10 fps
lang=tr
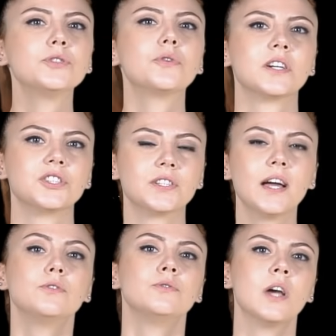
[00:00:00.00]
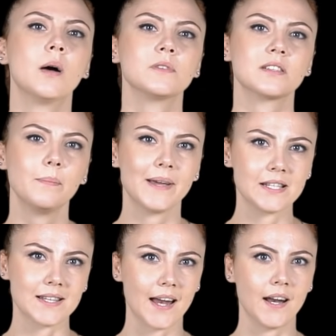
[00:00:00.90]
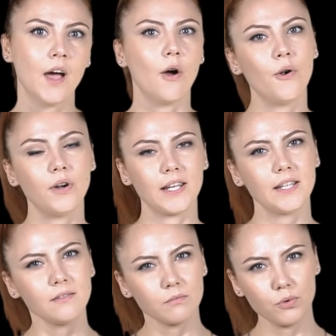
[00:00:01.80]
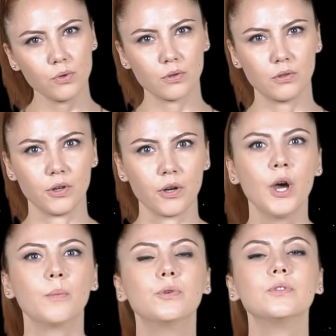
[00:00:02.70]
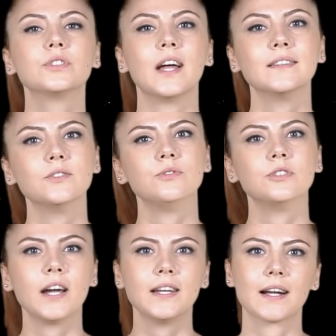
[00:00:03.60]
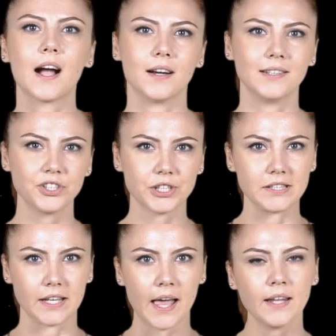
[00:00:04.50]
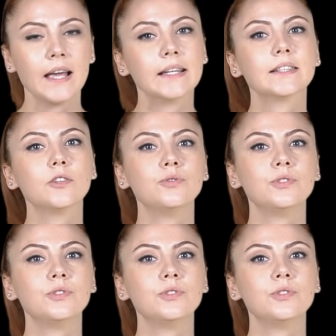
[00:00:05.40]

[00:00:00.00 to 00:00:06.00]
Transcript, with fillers: birçok açıdan dünyamızla benzer. Örneğin büyüklüğü. Bu yüzden de dünya ile kardeş gezegen ya da